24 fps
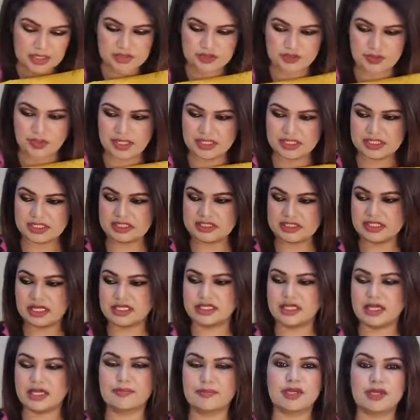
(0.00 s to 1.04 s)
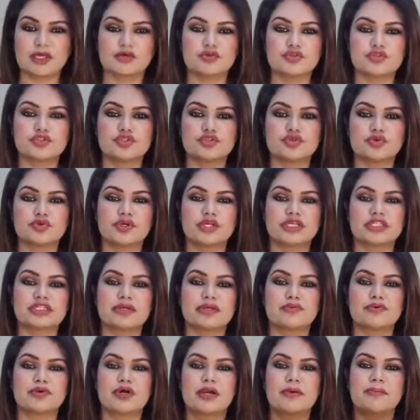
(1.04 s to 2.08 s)
সো এটার সাথে আমি এখন চলে
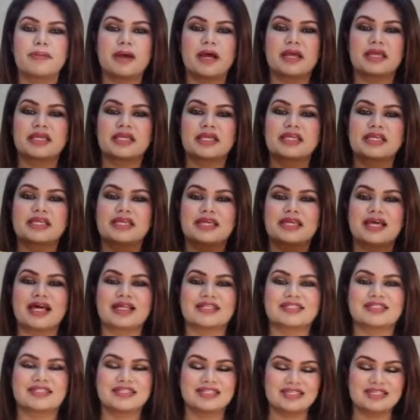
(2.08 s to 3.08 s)
যাব আর বাকি কি আছে